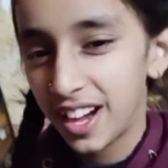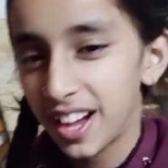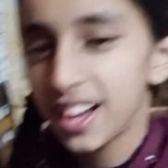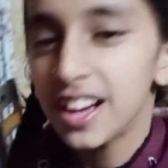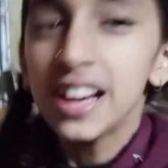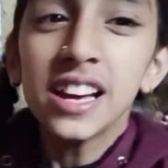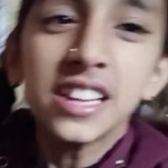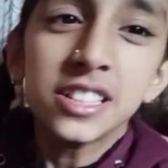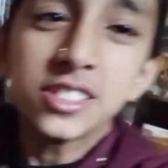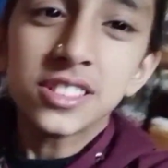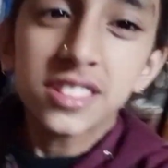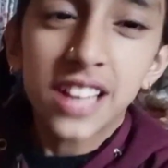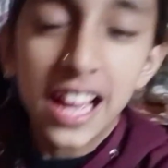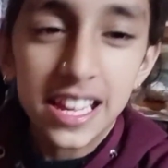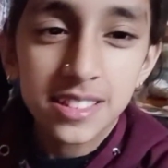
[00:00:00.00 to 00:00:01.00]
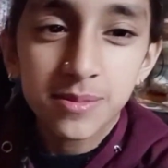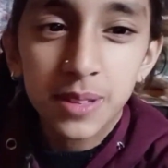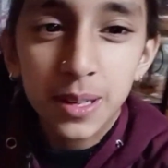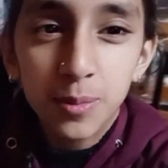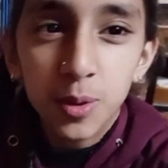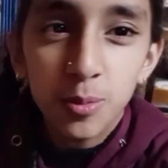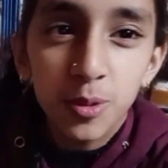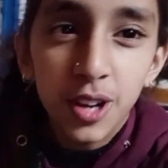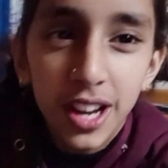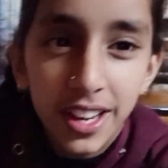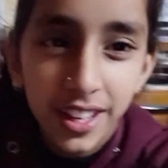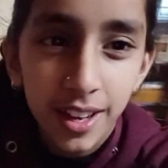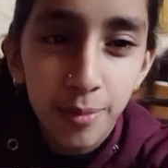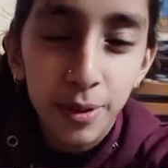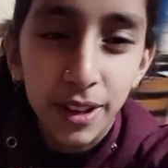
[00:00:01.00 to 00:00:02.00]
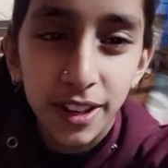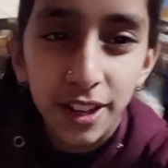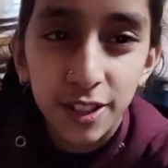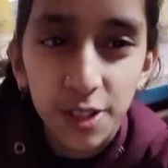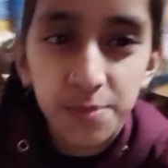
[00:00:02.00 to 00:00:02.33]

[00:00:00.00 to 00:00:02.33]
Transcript: है गाइस मेरा मोमो खाने का मन करता